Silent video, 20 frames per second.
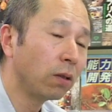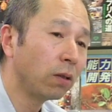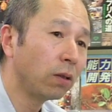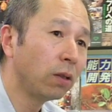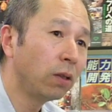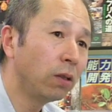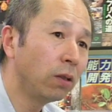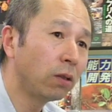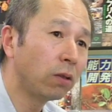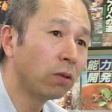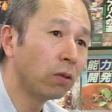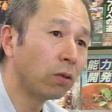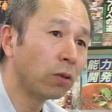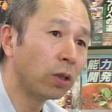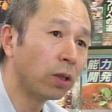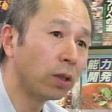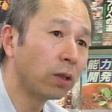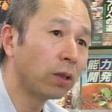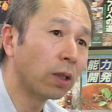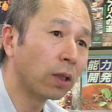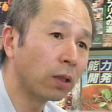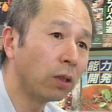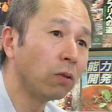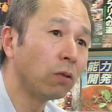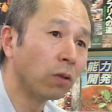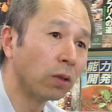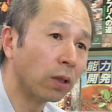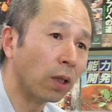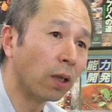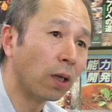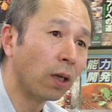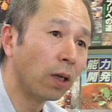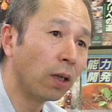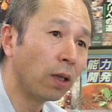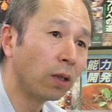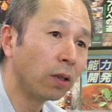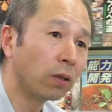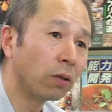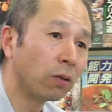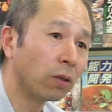技術を知った技能者
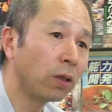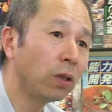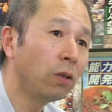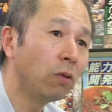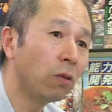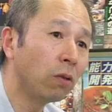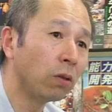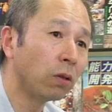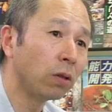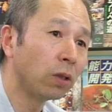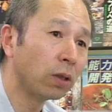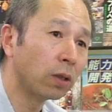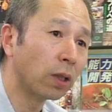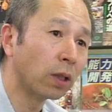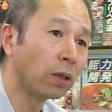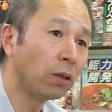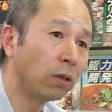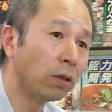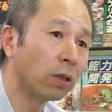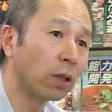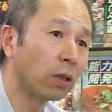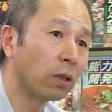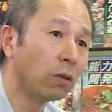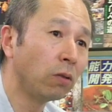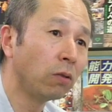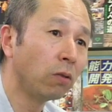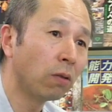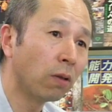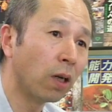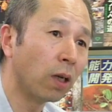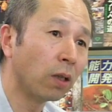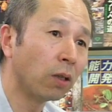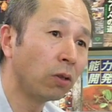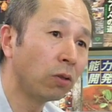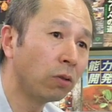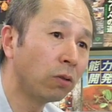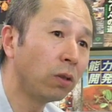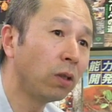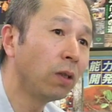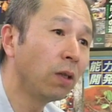その技能を知った技術者というのは
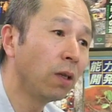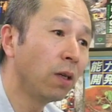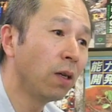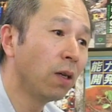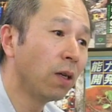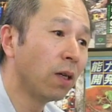非常に